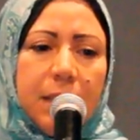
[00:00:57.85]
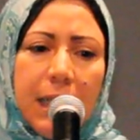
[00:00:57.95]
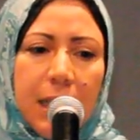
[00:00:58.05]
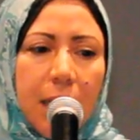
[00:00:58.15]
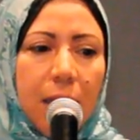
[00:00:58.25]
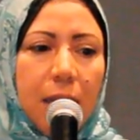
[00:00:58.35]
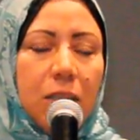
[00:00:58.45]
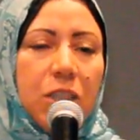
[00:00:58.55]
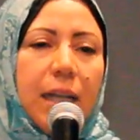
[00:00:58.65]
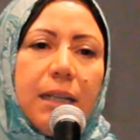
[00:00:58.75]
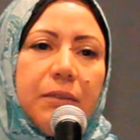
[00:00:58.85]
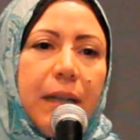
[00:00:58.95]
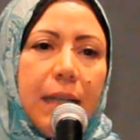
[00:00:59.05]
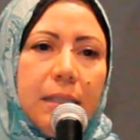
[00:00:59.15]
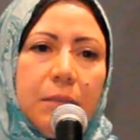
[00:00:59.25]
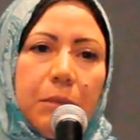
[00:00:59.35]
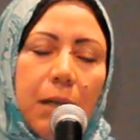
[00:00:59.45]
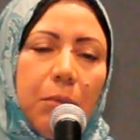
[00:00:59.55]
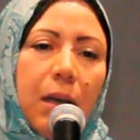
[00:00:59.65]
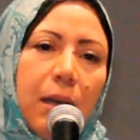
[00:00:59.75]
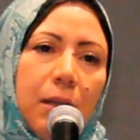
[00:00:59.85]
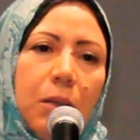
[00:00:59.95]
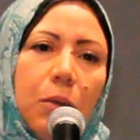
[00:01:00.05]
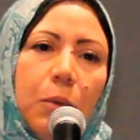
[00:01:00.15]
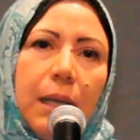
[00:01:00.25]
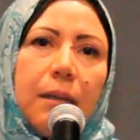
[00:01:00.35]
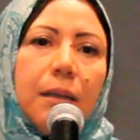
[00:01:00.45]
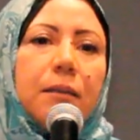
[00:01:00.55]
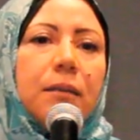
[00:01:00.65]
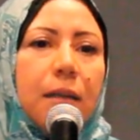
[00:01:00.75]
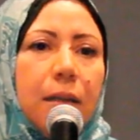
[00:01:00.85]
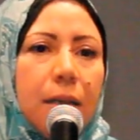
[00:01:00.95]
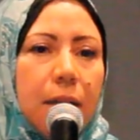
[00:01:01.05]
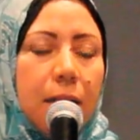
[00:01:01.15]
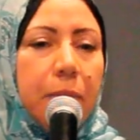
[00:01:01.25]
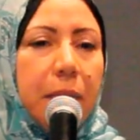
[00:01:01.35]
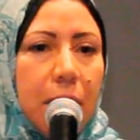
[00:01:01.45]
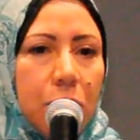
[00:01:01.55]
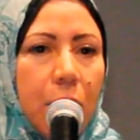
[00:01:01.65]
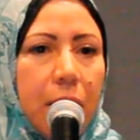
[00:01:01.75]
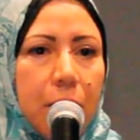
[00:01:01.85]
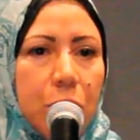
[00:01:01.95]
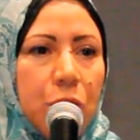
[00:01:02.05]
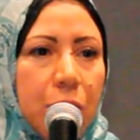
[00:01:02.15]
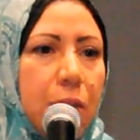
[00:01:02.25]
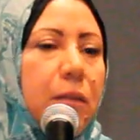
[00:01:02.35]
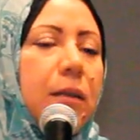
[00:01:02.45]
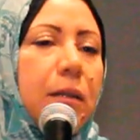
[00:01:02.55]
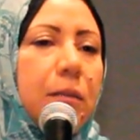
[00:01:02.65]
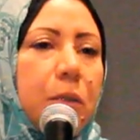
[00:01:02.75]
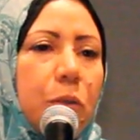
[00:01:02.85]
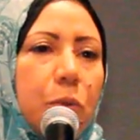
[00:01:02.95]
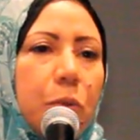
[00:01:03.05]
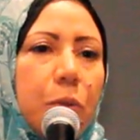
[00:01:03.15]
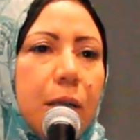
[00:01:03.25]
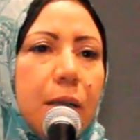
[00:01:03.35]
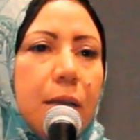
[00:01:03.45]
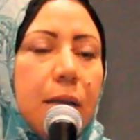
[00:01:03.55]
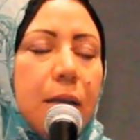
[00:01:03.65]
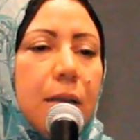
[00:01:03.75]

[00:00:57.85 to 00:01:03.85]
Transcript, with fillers: أنا شاركت في العديد من المعارض وأيضا آه، بدأت أنظم الشعر آه، منذ آه،